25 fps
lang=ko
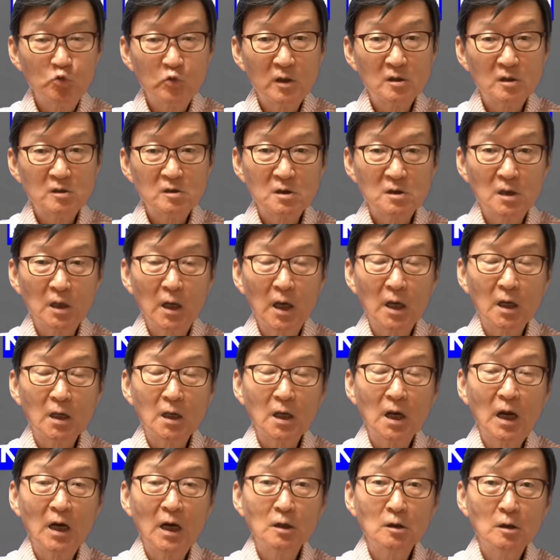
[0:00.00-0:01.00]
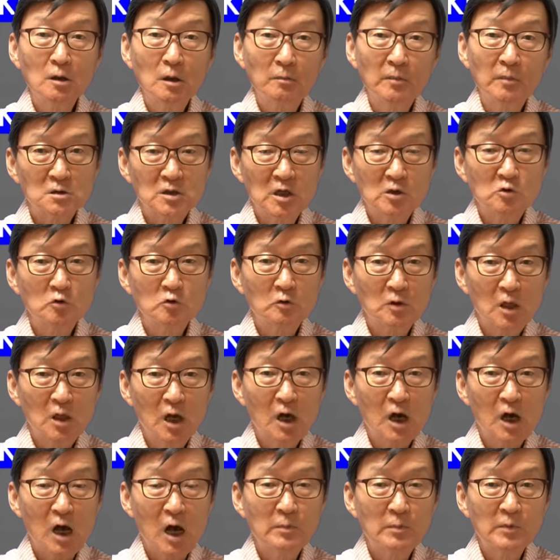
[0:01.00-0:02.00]
US가 아니고
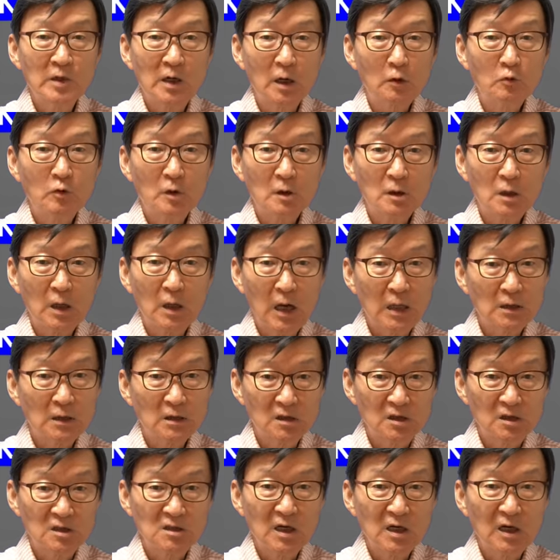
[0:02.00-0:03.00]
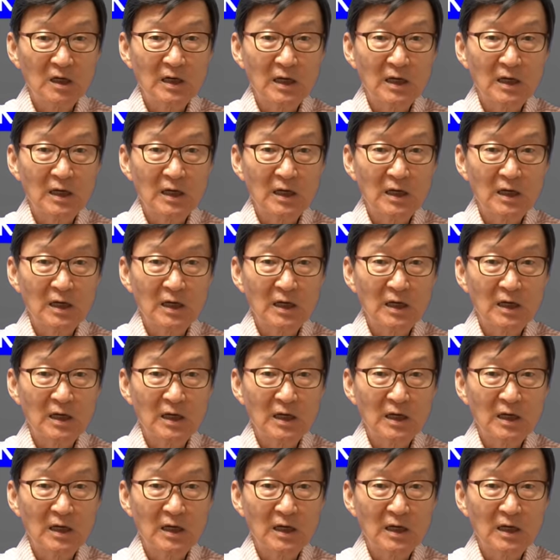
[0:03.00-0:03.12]
세종대왕함이라고 이렇게 한 기사가